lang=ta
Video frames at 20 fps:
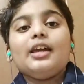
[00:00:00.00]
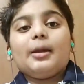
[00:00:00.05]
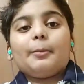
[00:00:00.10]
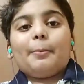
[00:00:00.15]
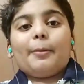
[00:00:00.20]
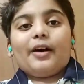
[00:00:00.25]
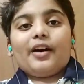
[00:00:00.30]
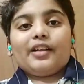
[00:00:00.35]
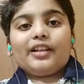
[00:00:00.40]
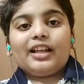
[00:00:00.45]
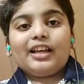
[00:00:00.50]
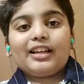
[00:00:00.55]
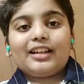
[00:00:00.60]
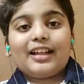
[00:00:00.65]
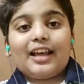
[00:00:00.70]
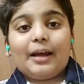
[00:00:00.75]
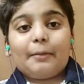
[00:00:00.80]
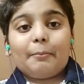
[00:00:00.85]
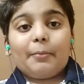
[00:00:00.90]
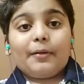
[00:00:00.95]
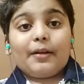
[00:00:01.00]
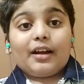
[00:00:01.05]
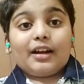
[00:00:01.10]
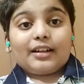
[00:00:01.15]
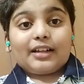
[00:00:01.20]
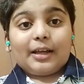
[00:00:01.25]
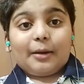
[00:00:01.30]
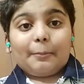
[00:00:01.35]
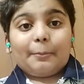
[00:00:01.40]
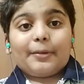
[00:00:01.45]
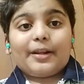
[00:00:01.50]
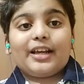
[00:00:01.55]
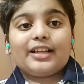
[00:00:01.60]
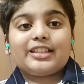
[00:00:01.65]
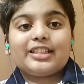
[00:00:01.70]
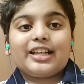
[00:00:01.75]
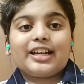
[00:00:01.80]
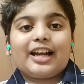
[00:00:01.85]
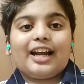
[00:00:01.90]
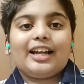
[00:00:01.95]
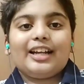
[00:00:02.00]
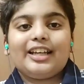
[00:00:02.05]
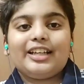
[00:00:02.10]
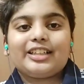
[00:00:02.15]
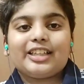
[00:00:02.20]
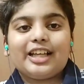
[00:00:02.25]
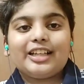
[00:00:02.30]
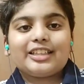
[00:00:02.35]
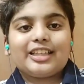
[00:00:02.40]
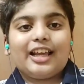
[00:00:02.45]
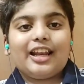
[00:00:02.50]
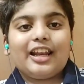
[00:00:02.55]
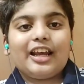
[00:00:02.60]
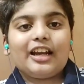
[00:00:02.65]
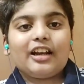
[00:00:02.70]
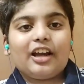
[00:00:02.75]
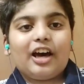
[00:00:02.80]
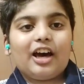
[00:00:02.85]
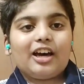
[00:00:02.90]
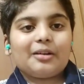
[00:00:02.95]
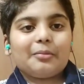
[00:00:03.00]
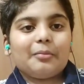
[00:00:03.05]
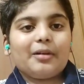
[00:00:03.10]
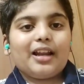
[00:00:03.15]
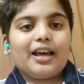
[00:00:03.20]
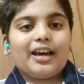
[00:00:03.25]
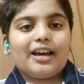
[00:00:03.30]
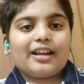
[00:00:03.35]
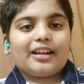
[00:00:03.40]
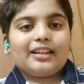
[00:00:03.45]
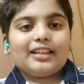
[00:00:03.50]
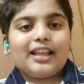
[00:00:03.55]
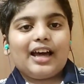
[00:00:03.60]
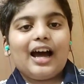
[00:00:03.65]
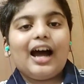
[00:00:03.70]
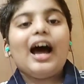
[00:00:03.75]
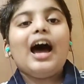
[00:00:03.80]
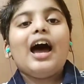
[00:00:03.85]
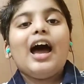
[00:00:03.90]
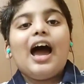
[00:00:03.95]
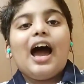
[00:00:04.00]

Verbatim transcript: இப்போ வந்து டெம்பரே டெம்பரேச்சர் கண்டிஷன்ஸ் எல்லாம் நார்மலாக இருந்தால்